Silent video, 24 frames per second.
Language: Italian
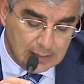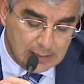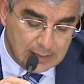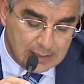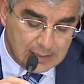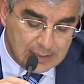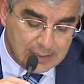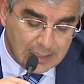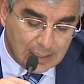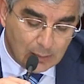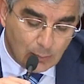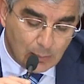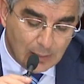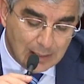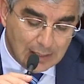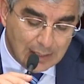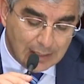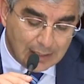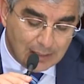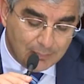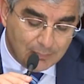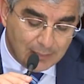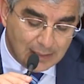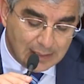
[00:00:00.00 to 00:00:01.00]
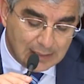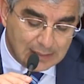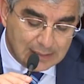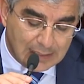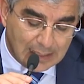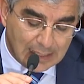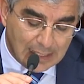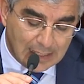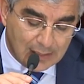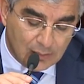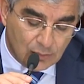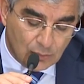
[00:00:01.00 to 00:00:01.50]
sia quelle che
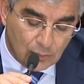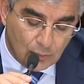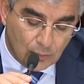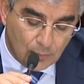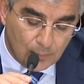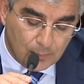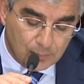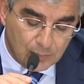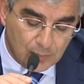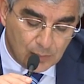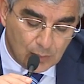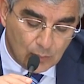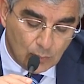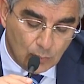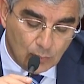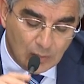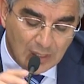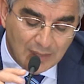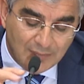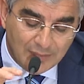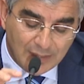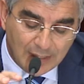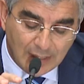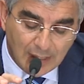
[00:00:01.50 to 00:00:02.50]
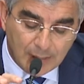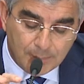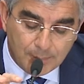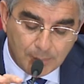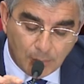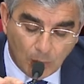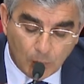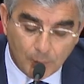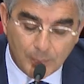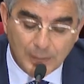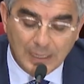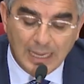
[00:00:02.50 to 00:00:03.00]
meriteranno una vera e
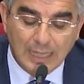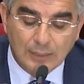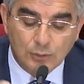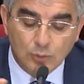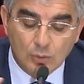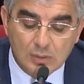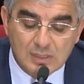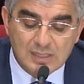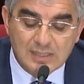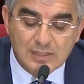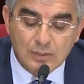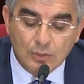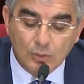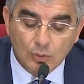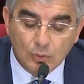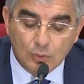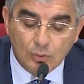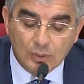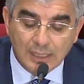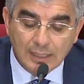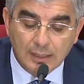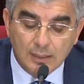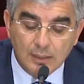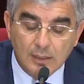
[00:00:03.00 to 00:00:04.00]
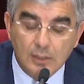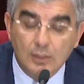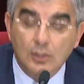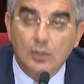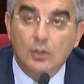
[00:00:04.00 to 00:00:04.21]
propria adozione,